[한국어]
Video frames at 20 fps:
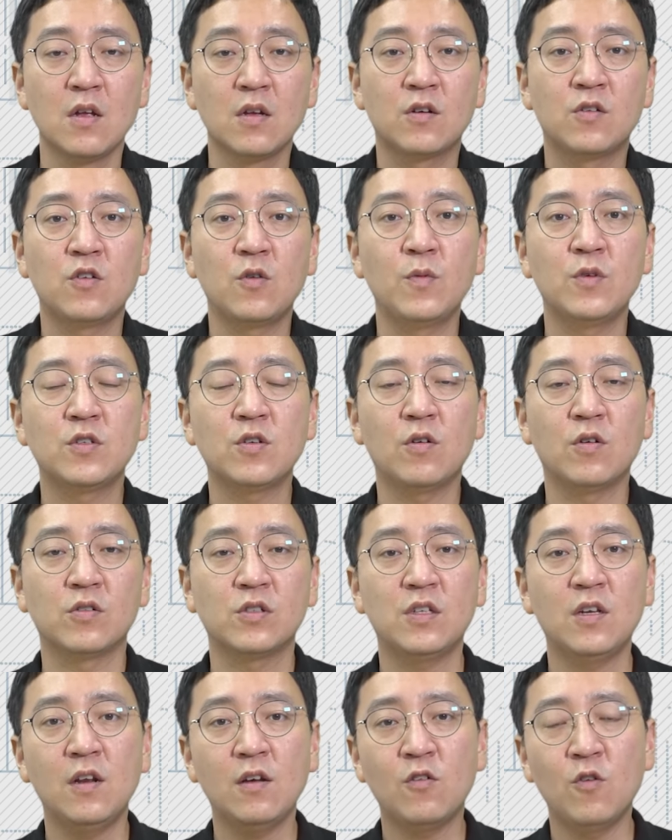그러면서
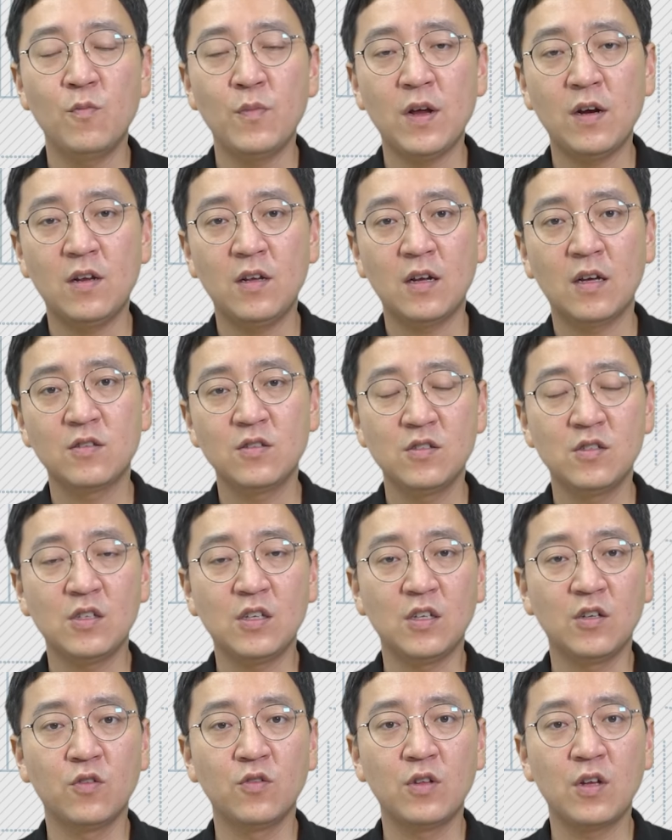
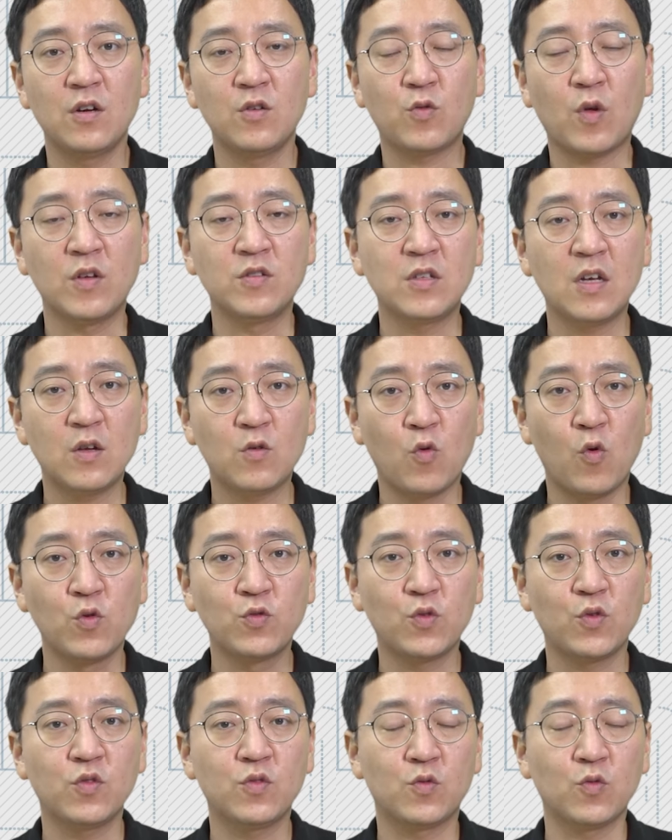실리콘밸리라든지 이런 데는 굉장히
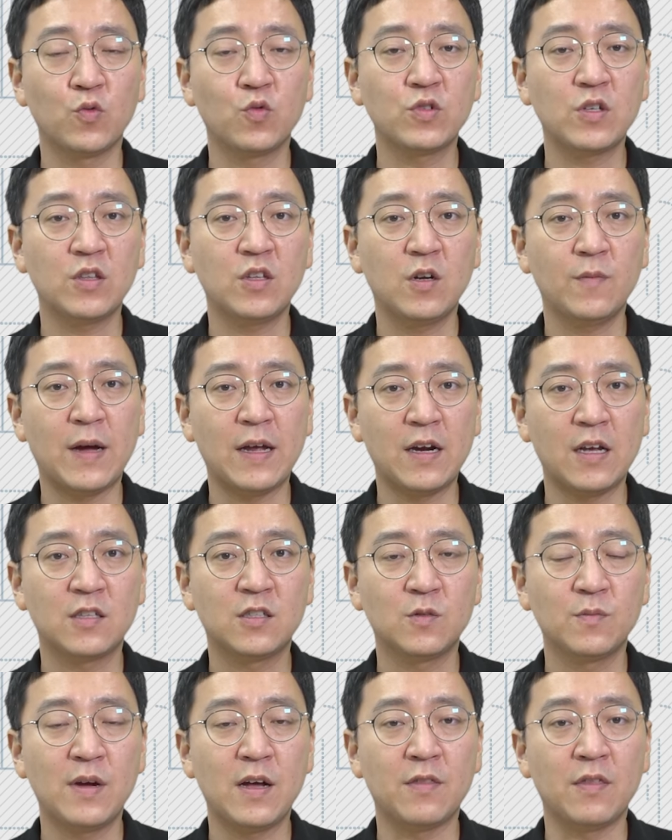고소득 노동자들이
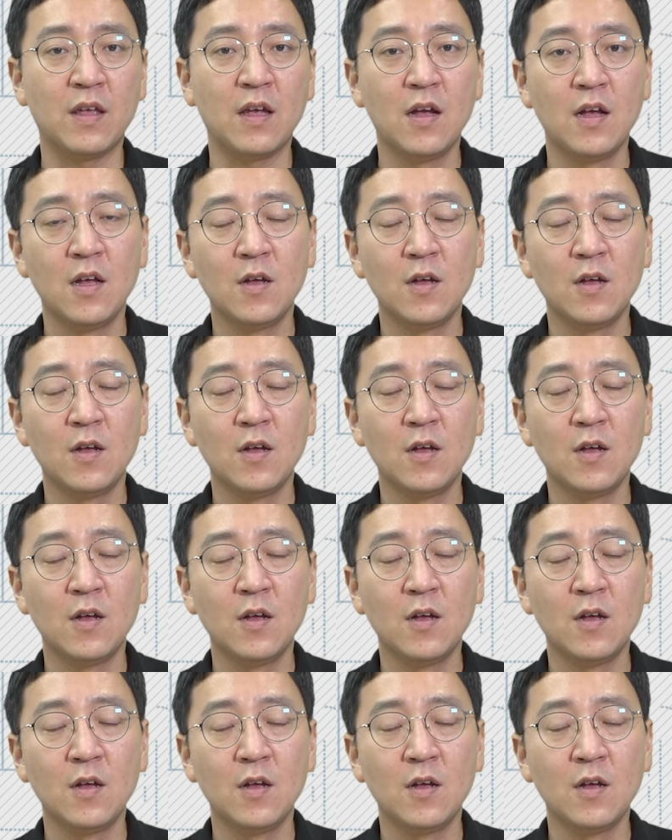많았지만